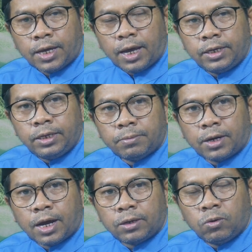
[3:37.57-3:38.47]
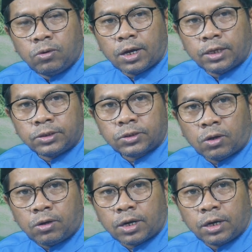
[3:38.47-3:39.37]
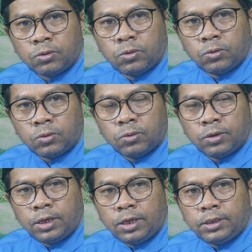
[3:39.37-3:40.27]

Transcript: yakni mengagungkan seorang guru